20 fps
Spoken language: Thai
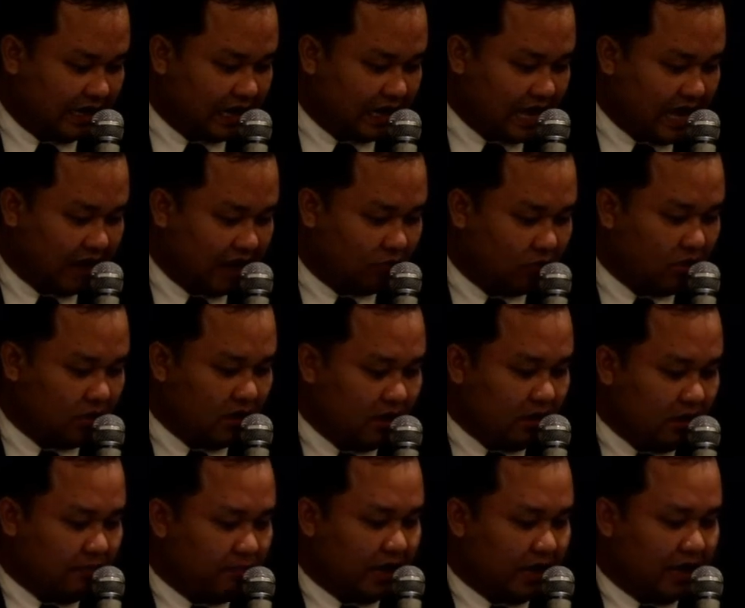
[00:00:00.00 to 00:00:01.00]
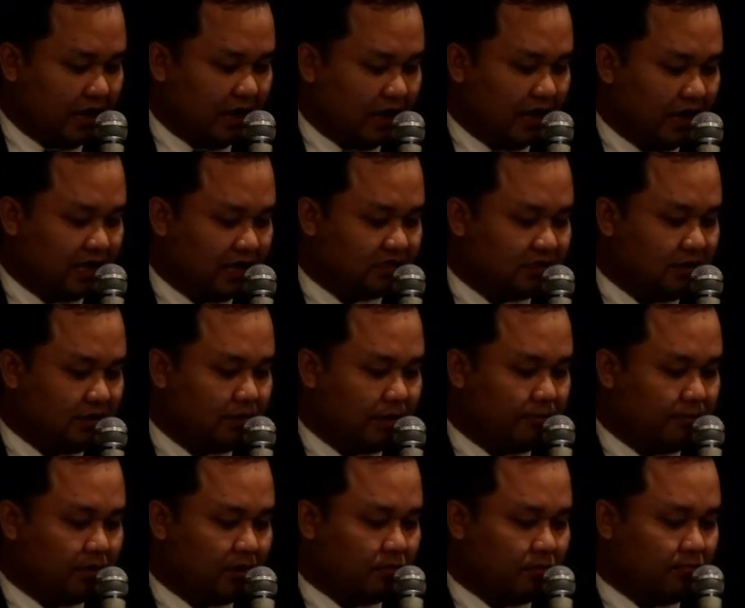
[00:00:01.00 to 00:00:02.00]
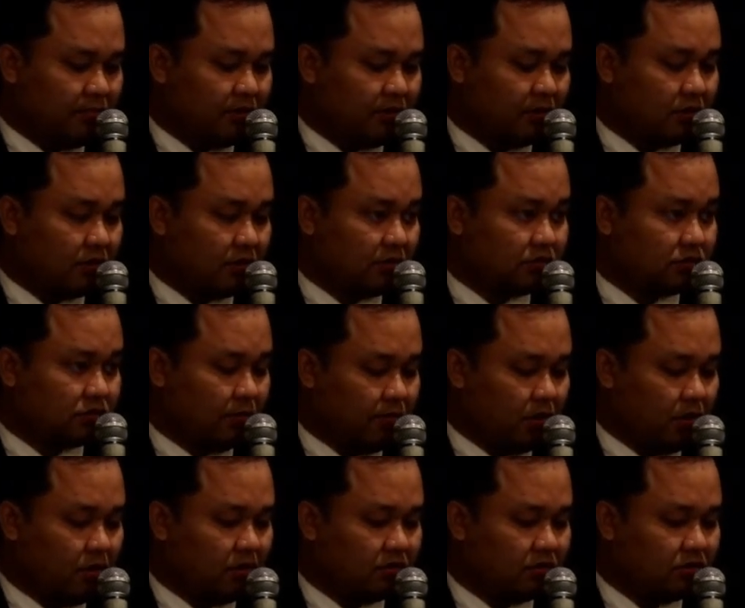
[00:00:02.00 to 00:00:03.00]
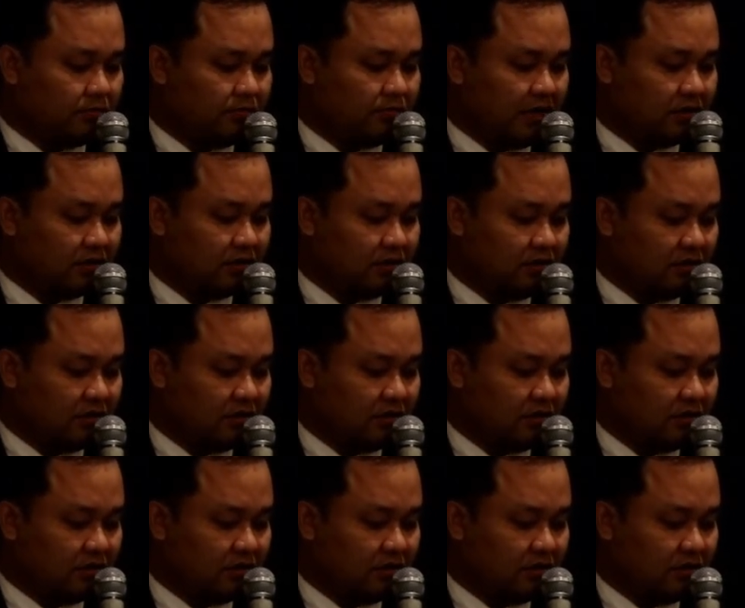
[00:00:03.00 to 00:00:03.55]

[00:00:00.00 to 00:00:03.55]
ในคราว อัญเชิญพระบรมศพของสมเด็จ